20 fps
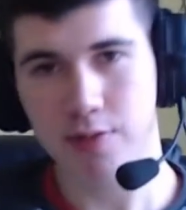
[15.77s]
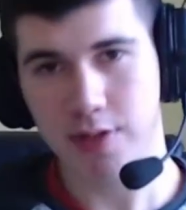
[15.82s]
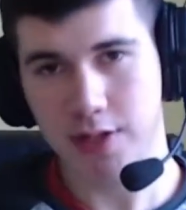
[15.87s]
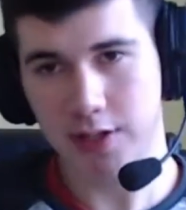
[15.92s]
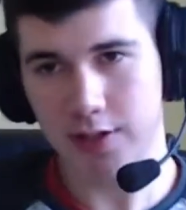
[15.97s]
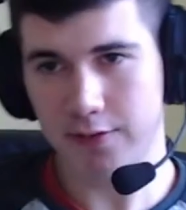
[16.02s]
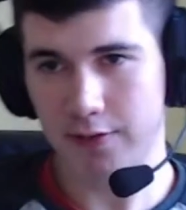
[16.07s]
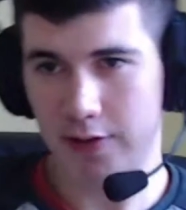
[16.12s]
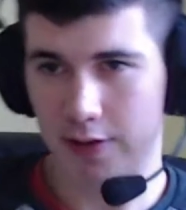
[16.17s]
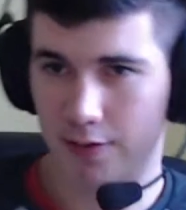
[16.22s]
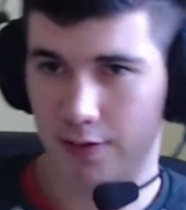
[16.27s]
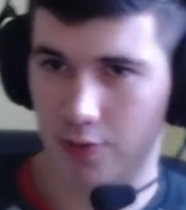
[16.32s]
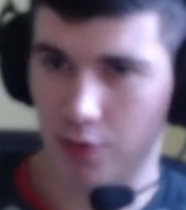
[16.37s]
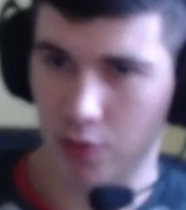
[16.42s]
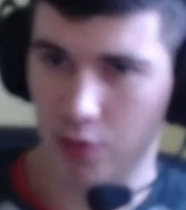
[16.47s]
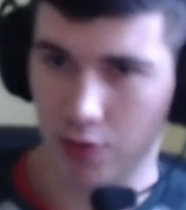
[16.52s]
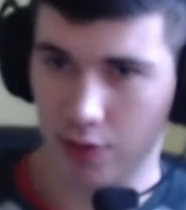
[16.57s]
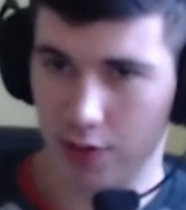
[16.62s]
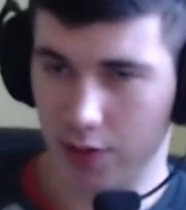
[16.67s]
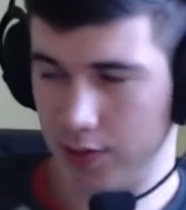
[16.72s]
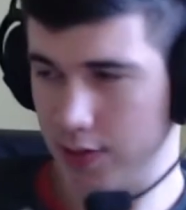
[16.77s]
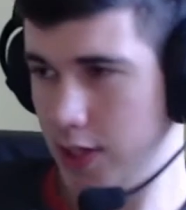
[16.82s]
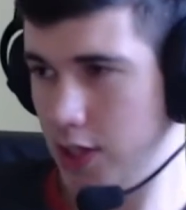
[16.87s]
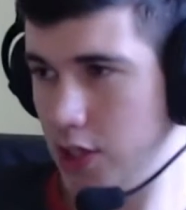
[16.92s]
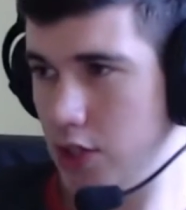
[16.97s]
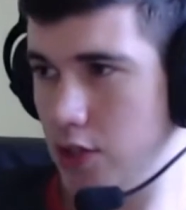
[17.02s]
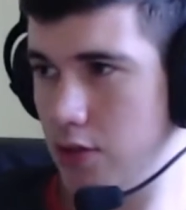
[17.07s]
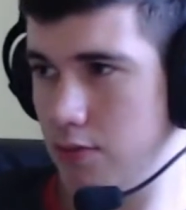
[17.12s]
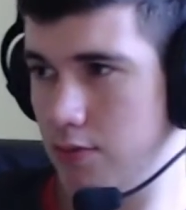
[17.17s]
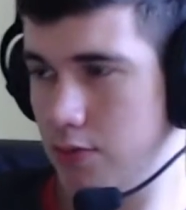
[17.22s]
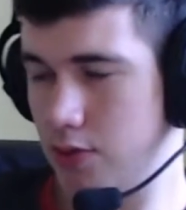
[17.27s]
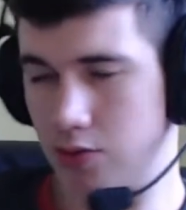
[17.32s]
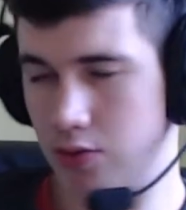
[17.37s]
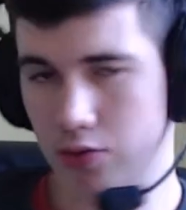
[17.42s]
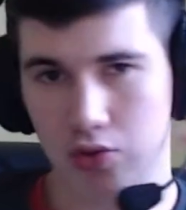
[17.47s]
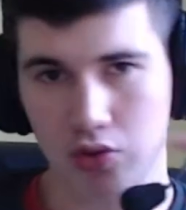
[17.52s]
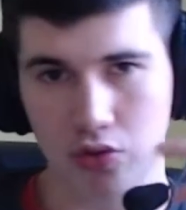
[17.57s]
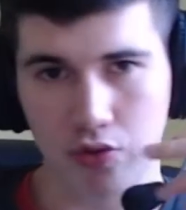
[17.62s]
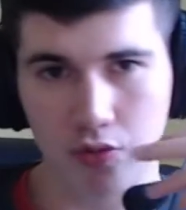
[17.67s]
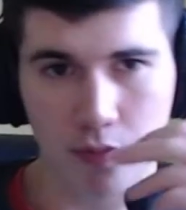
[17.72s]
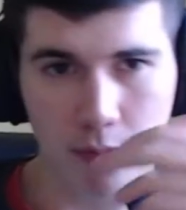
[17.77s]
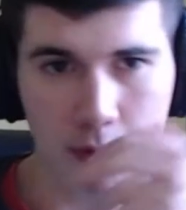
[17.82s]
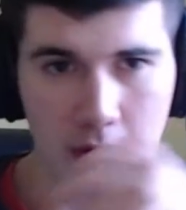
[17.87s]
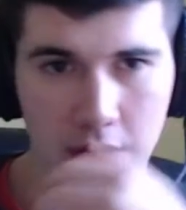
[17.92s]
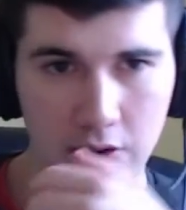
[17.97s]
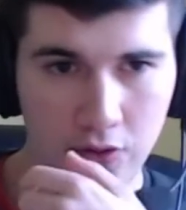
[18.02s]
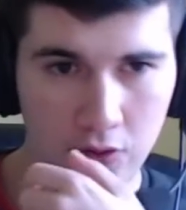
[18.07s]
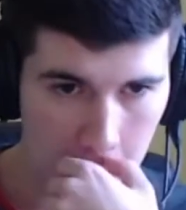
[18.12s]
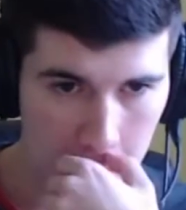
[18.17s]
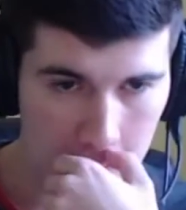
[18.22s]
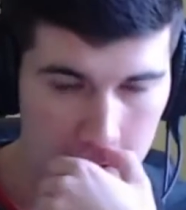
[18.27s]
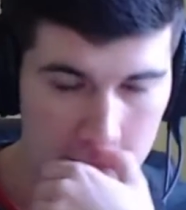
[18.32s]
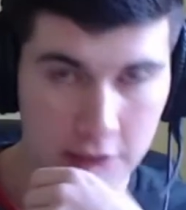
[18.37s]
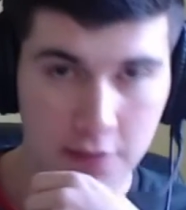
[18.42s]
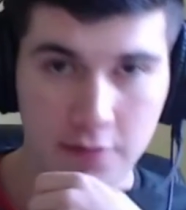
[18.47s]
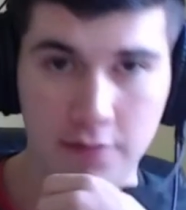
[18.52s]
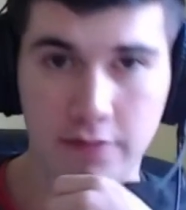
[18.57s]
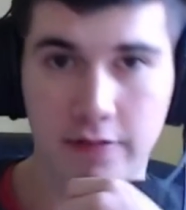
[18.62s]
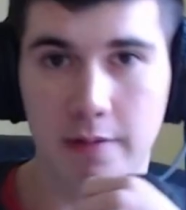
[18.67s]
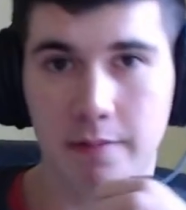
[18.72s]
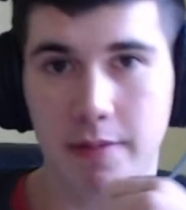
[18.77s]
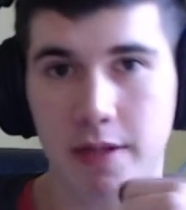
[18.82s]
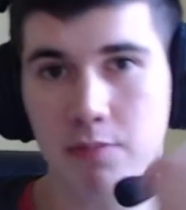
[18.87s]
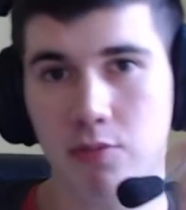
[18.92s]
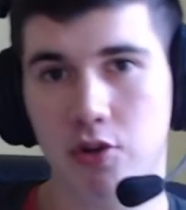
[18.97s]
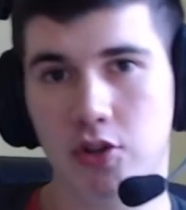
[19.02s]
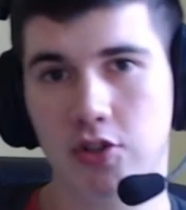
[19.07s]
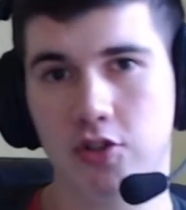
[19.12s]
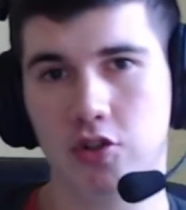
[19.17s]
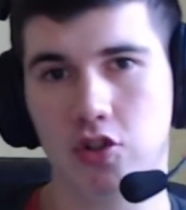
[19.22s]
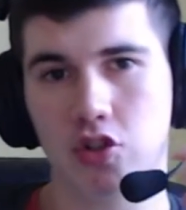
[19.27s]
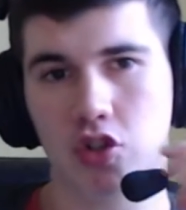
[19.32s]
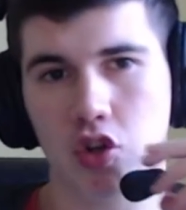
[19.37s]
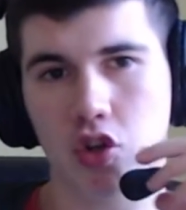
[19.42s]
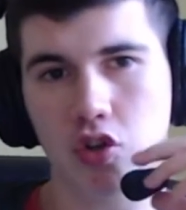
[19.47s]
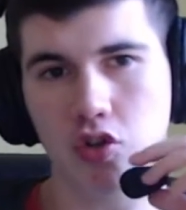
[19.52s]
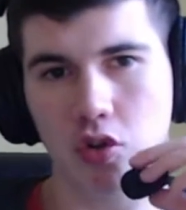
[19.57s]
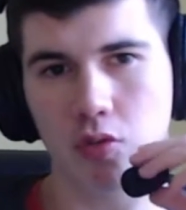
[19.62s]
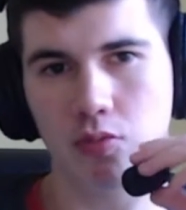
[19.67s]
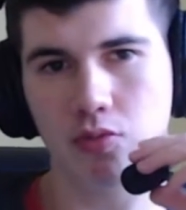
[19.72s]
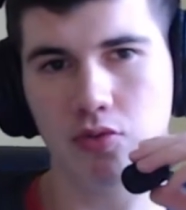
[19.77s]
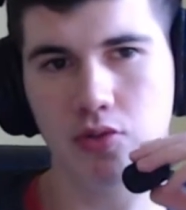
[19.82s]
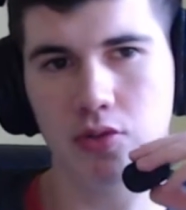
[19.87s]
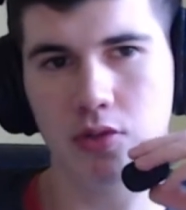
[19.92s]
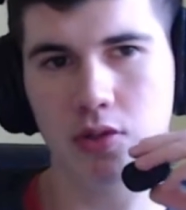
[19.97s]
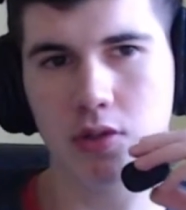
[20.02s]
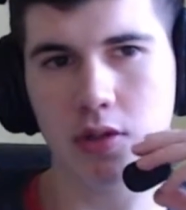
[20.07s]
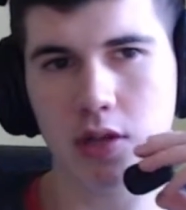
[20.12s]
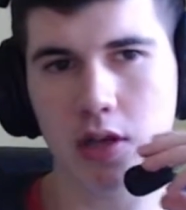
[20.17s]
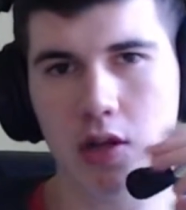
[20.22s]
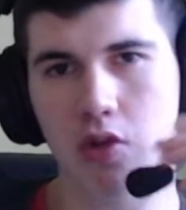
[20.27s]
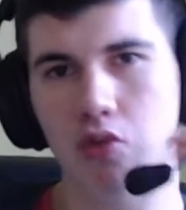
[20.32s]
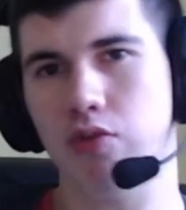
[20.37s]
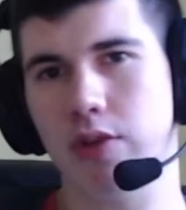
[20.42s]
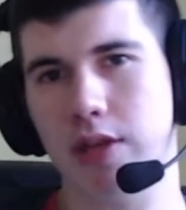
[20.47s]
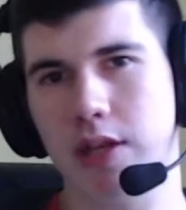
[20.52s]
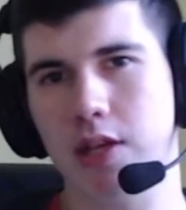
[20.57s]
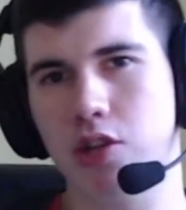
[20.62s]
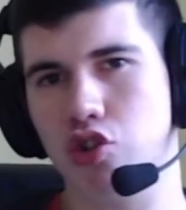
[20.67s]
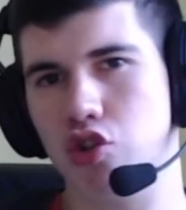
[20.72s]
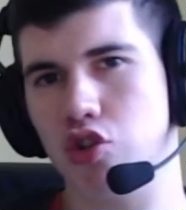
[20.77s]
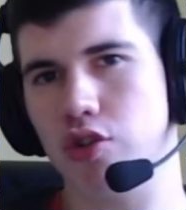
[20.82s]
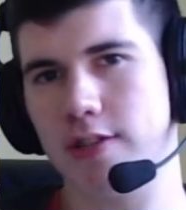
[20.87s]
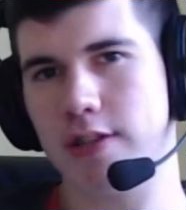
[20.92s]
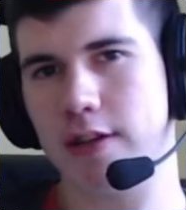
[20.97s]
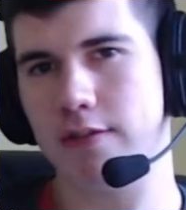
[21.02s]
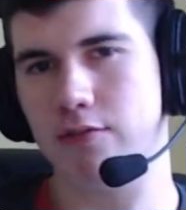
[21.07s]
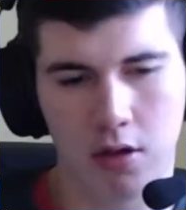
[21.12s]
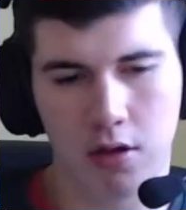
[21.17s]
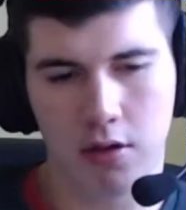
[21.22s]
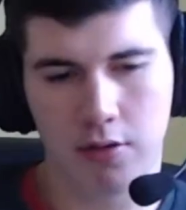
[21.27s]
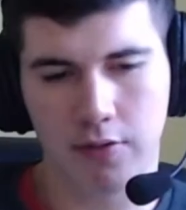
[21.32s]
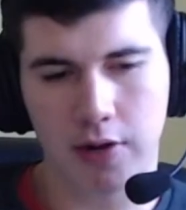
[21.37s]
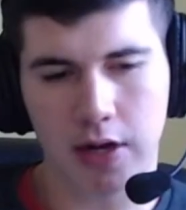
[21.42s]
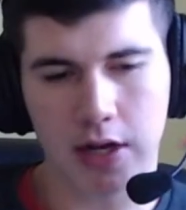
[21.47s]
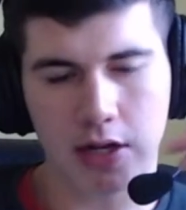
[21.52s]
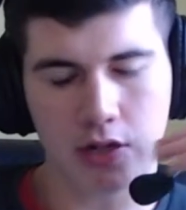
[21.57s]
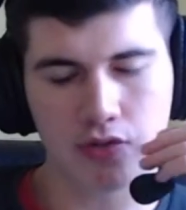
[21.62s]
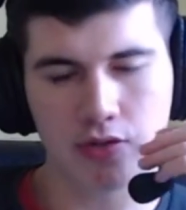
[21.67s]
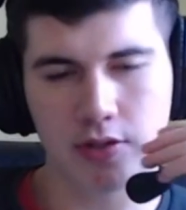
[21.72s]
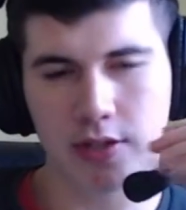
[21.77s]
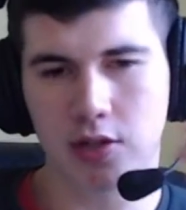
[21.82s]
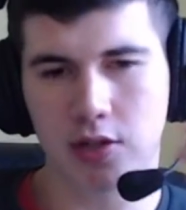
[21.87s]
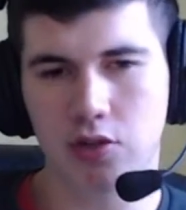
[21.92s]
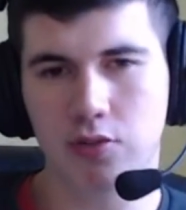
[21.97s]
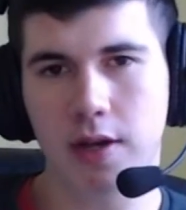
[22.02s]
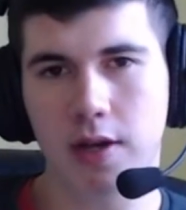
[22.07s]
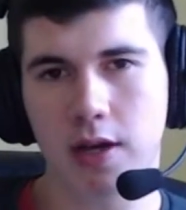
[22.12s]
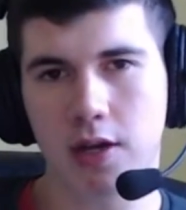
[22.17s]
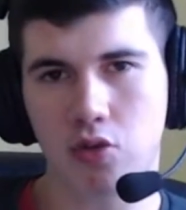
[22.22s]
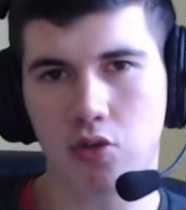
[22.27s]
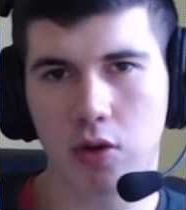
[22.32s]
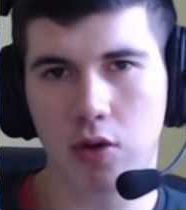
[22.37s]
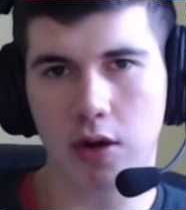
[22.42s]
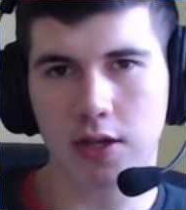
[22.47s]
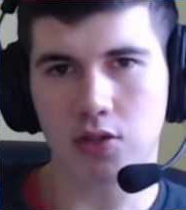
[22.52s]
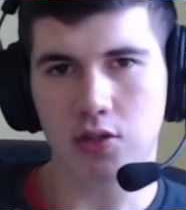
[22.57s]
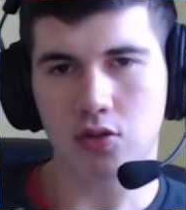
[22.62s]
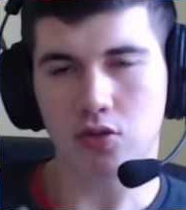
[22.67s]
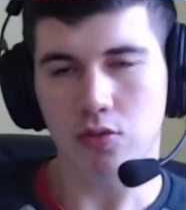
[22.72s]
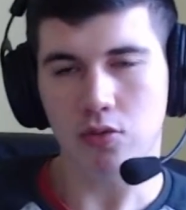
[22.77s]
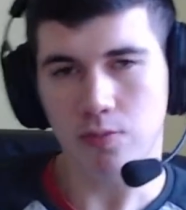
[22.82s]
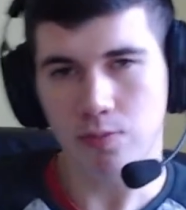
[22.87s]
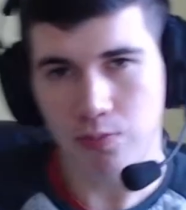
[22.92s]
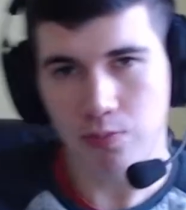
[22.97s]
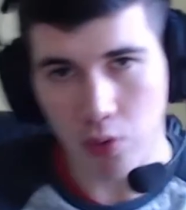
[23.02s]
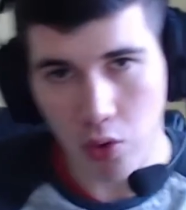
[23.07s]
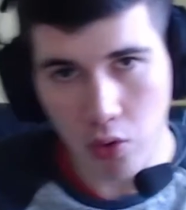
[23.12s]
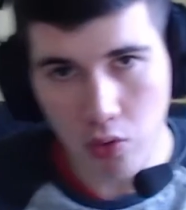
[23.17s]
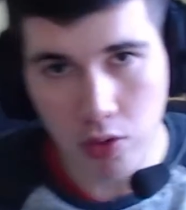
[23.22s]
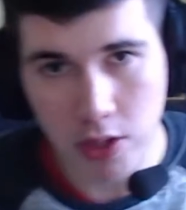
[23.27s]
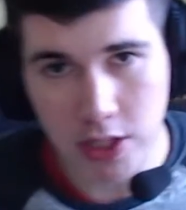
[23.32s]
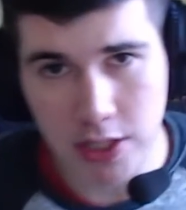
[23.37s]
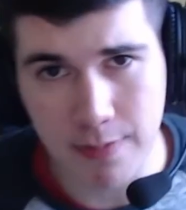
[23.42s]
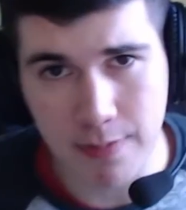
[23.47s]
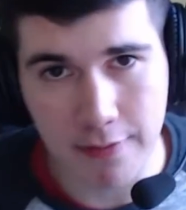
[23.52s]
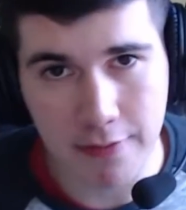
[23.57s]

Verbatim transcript: de faire des vidéos quand t'es en stage, parce que je trouve pas le temps. J'ai une flemme immense quand je rentre en plus, et le week-end, je le savoure. Voilà, je vous ai énuméré trois raisons pourquoi j'ai pas fait de